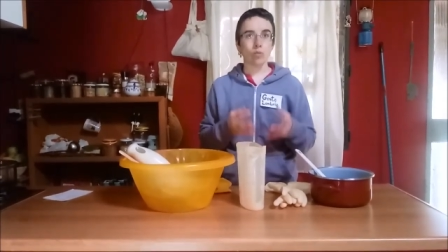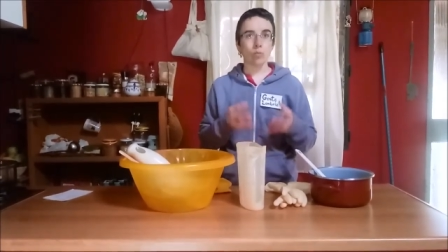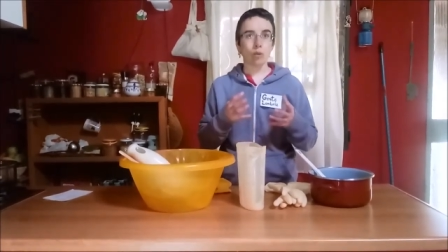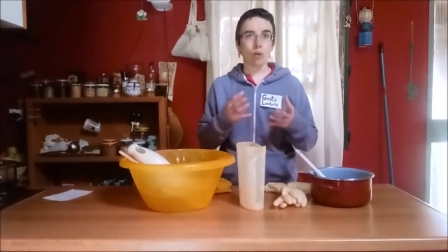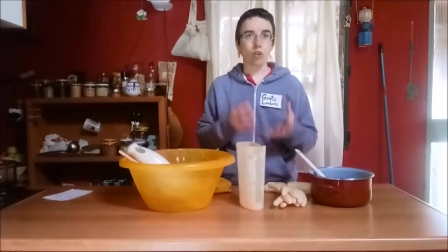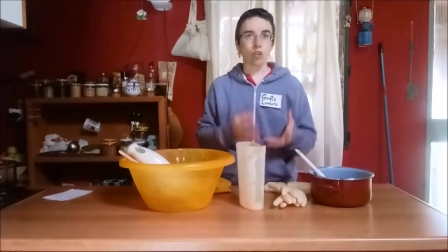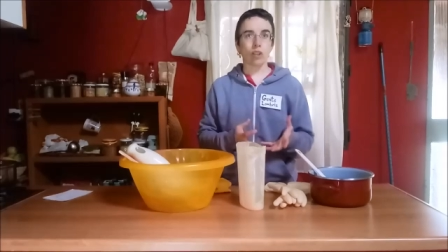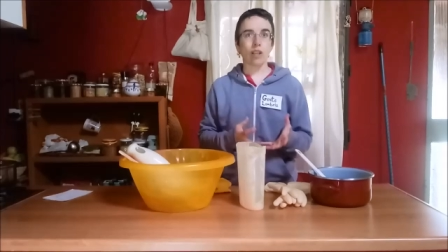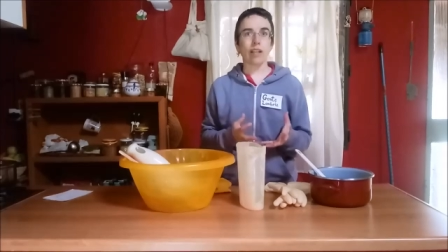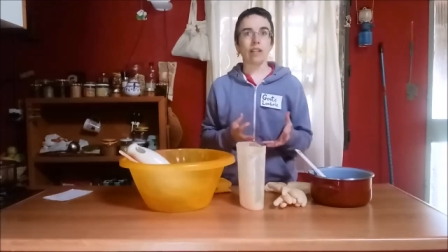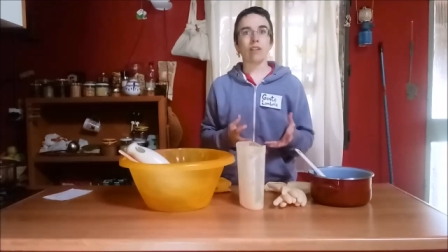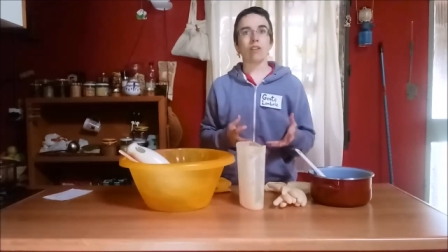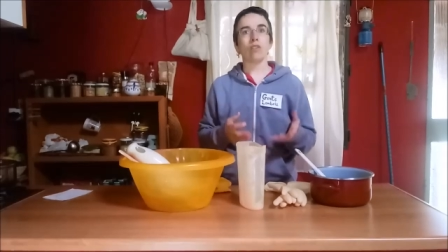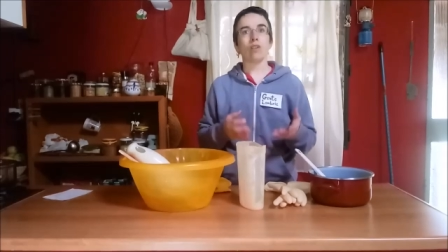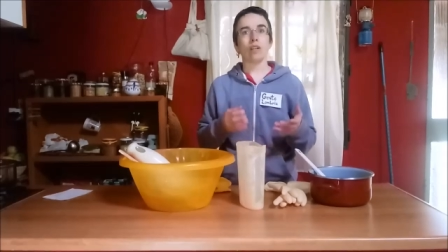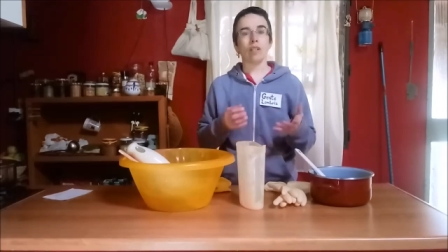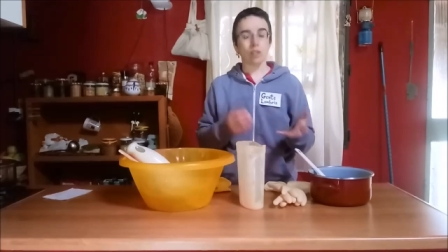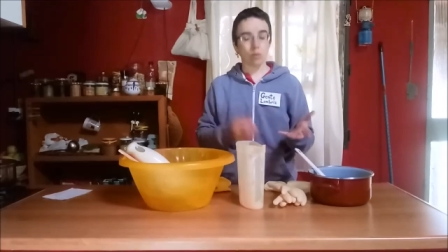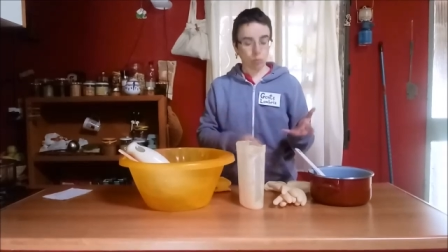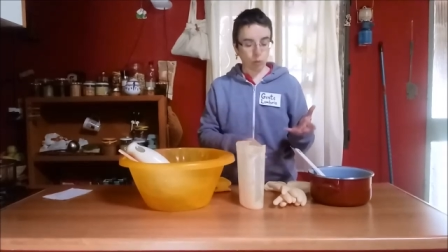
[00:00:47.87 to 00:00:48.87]
por lo
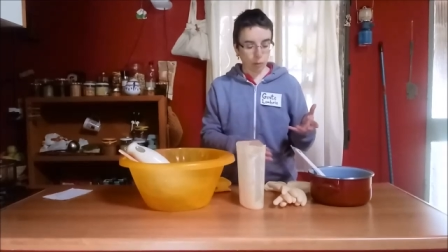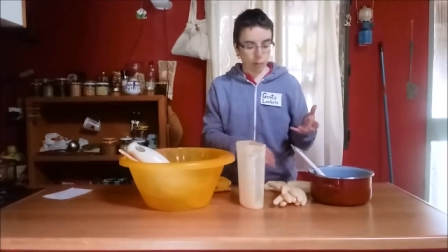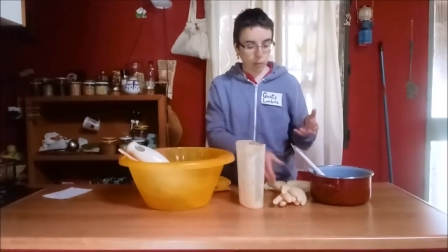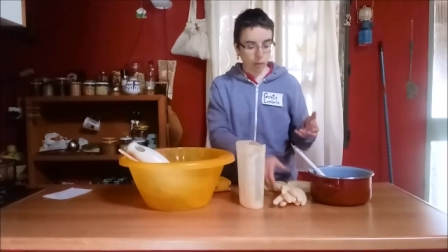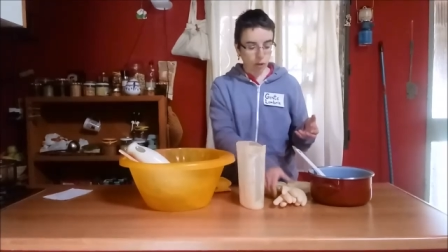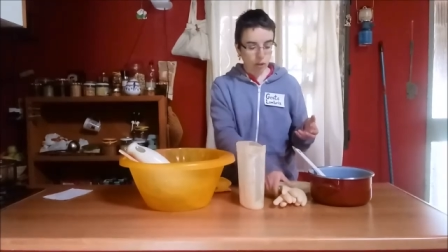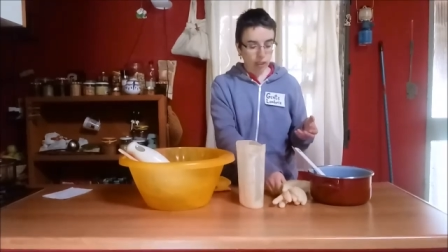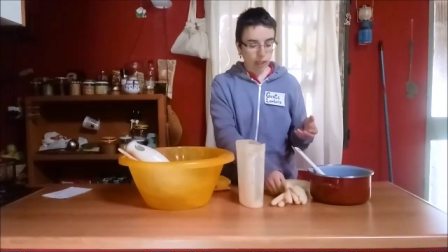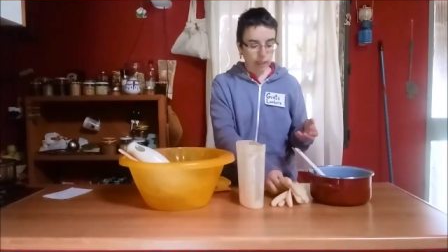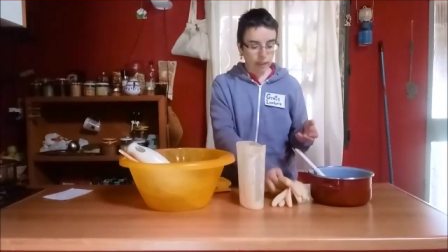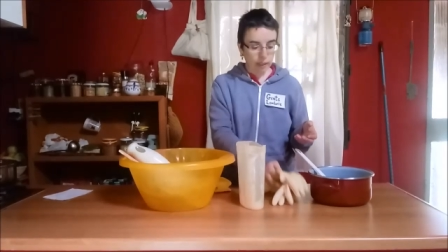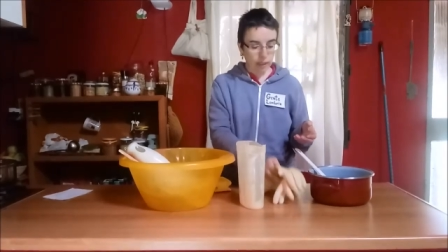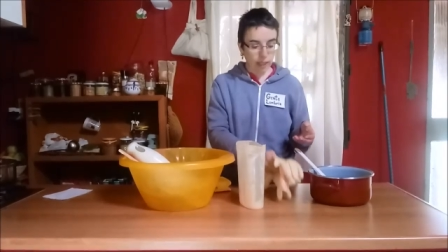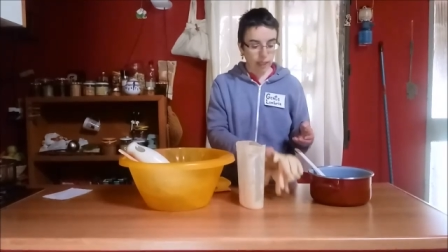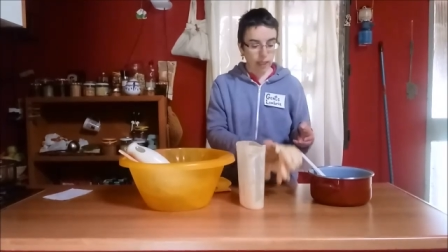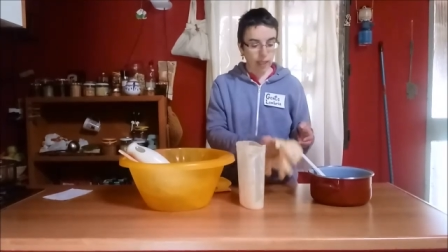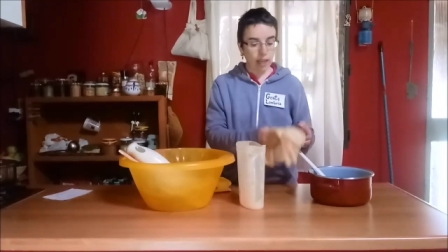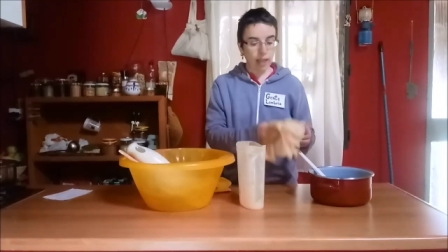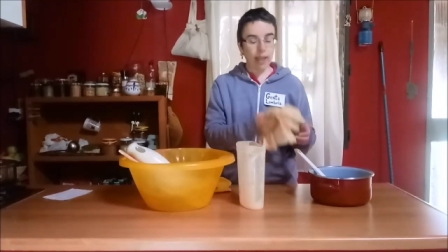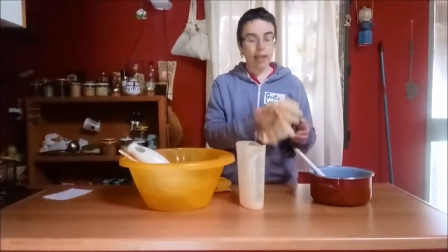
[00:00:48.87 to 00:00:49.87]
tanto es muy importante